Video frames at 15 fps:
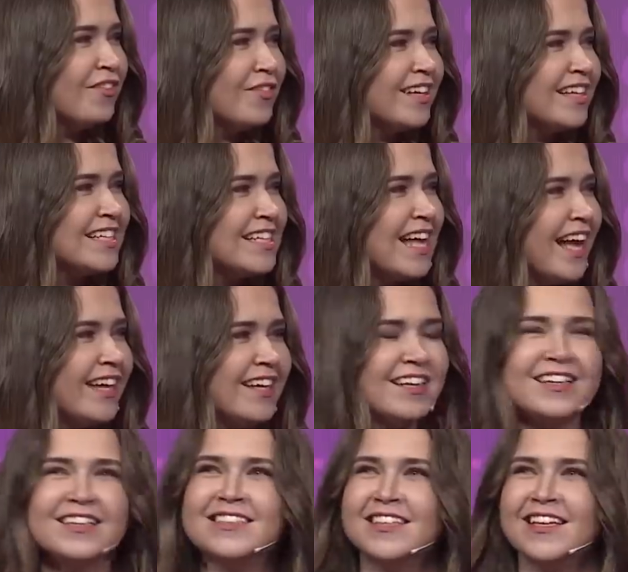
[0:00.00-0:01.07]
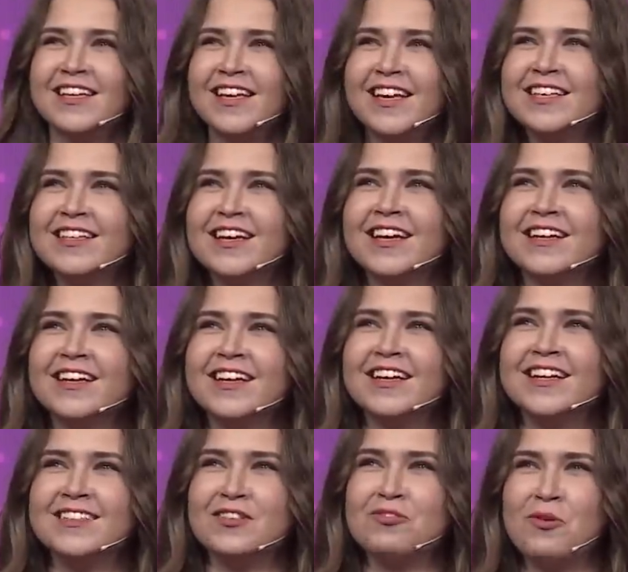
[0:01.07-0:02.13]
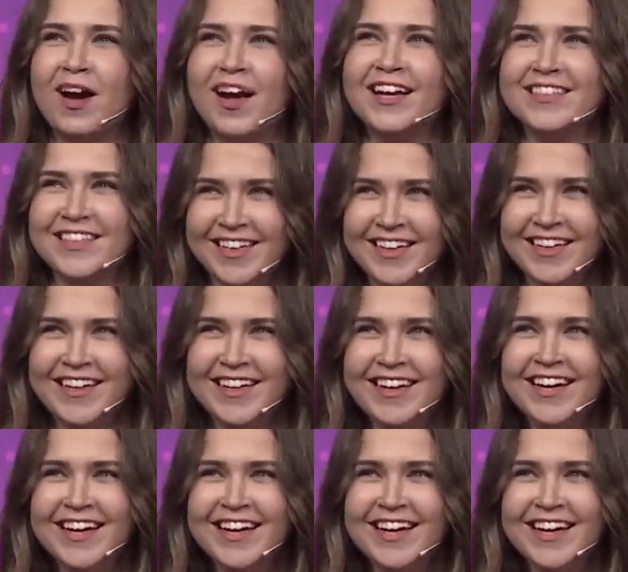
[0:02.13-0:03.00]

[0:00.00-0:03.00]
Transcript: graphic designer thì kia nghiến à, điện thoại thì